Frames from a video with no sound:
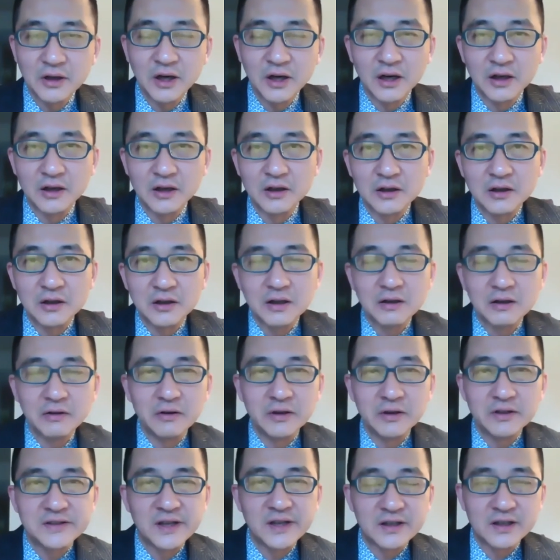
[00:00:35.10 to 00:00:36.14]
好，各
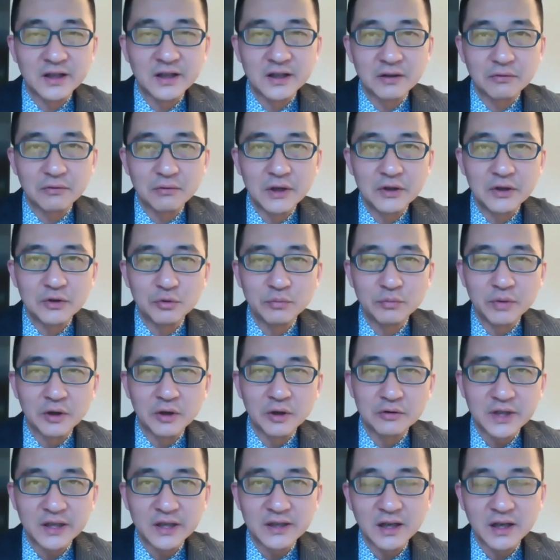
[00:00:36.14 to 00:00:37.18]
位现场的观众朋
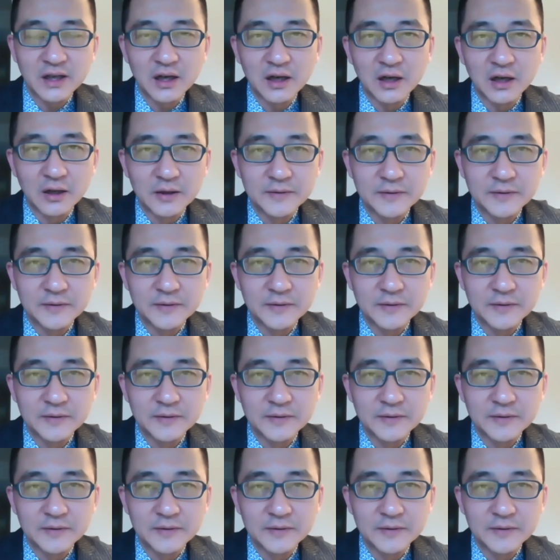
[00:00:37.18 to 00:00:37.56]
友，大家好，